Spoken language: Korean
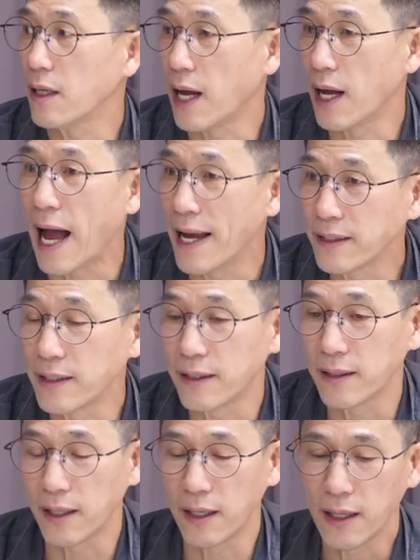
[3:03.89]

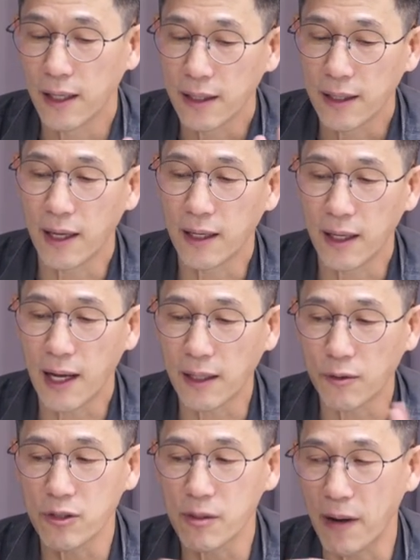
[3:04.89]
아이들인데 얘가
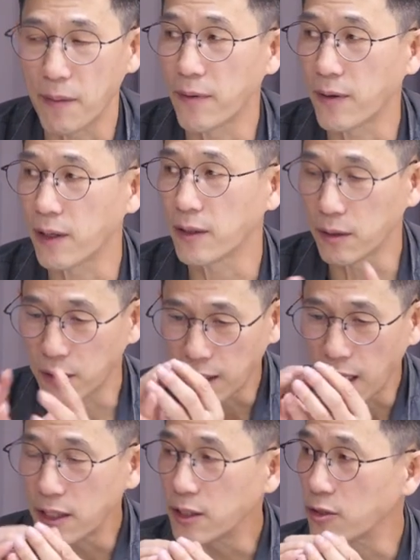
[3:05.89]
학교에서 발표를 하는데
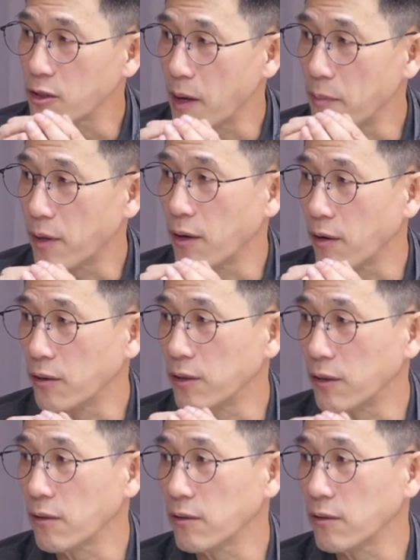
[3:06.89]
짝을 지어서 발표를 하거든요.